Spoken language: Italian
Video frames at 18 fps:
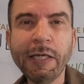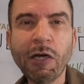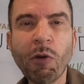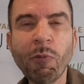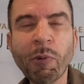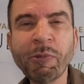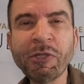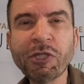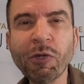è
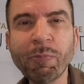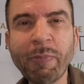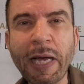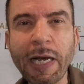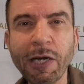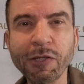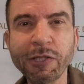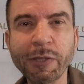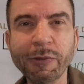un momento
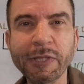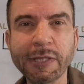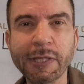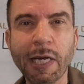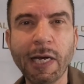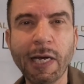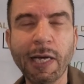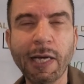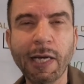bello di
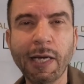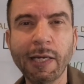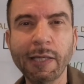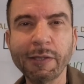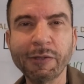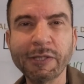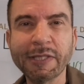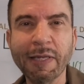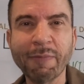questa,
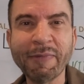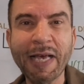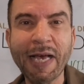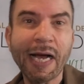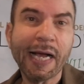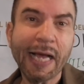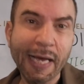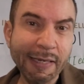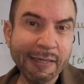di questa,
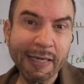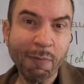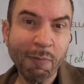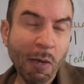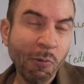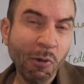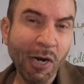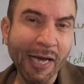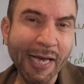mia,
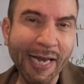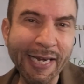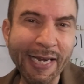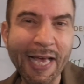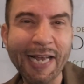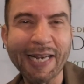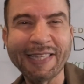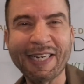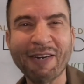chiamiamola
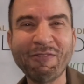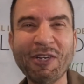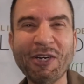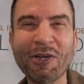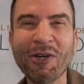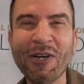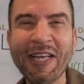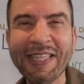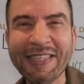carriera, tra
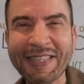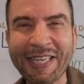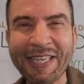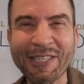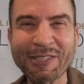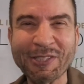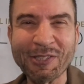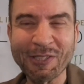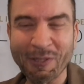
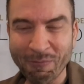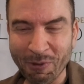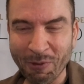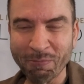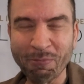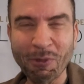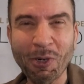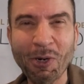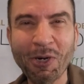virgolette, sono sempre
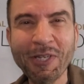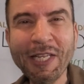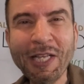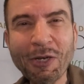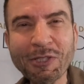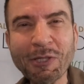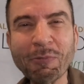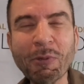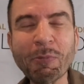un po',
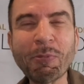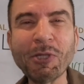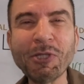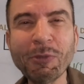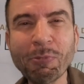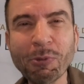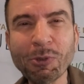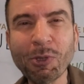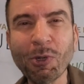sempre un po
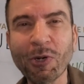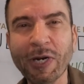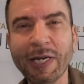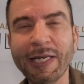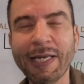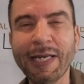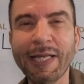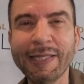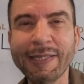di pudore
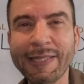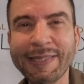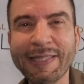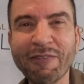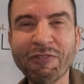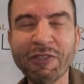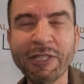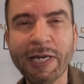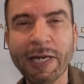nel, nel,
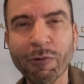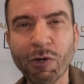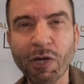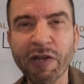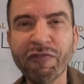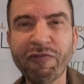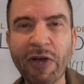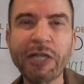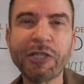definire
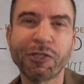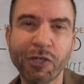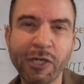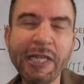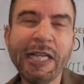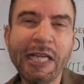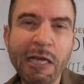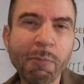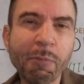quello che faccio,
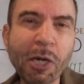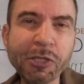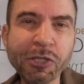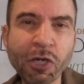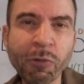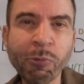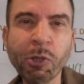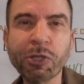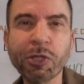però
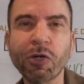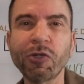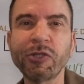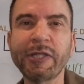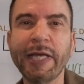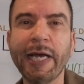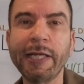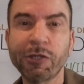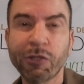sono molto
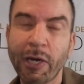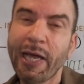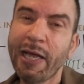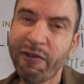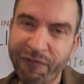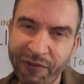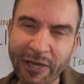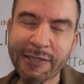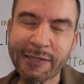contento e
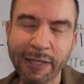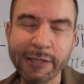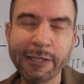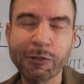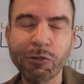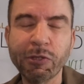il Festival dei